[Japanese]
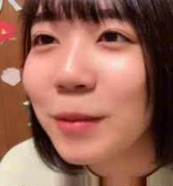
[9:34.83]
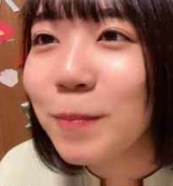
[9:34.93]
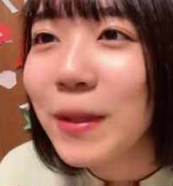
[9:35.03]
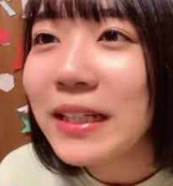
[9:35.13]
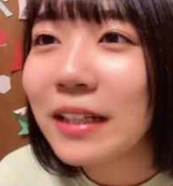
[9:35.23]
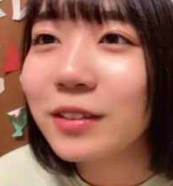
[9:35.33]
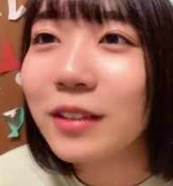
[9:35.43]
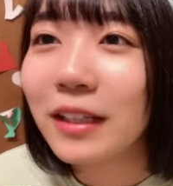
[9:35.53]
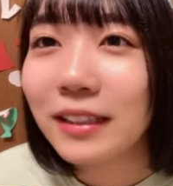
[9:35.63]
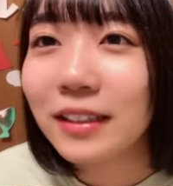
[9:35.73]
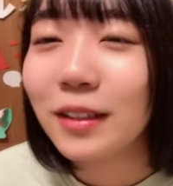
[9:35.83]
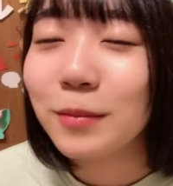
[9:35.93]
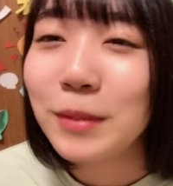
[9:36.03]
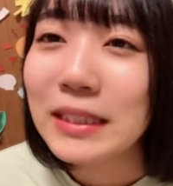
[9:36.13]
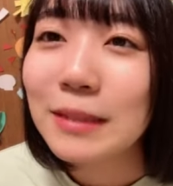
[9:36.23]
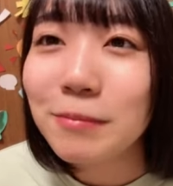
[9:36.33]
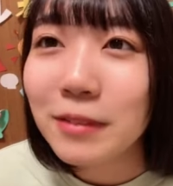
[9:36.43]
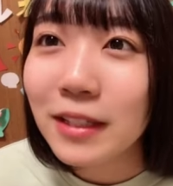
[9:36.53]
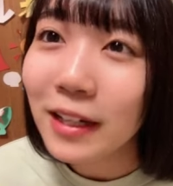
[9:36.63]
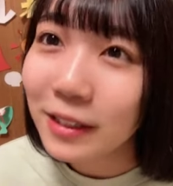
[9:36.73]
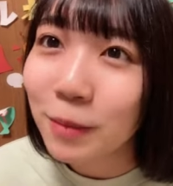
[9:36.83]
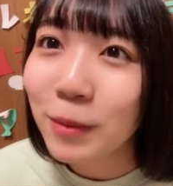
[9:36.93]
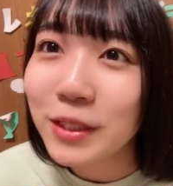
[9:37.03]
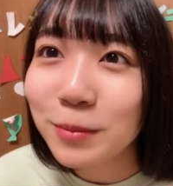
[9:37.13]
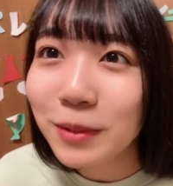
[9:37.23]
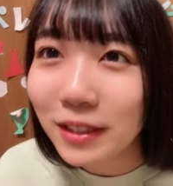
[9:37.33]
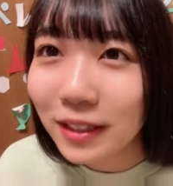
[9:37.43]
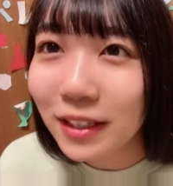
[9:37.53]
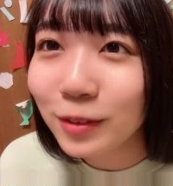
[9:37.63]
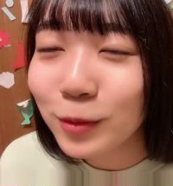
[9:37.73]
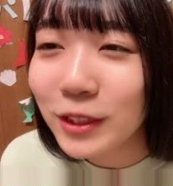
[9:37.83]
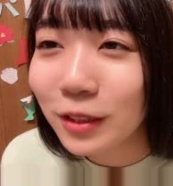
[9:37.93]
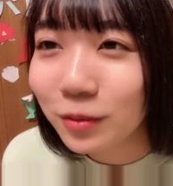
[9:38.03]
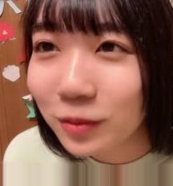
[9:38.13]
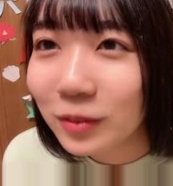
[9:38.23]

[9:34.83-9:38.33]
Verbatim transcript: 勉学の秋めっちゃ偉いね真面目だねどうしたの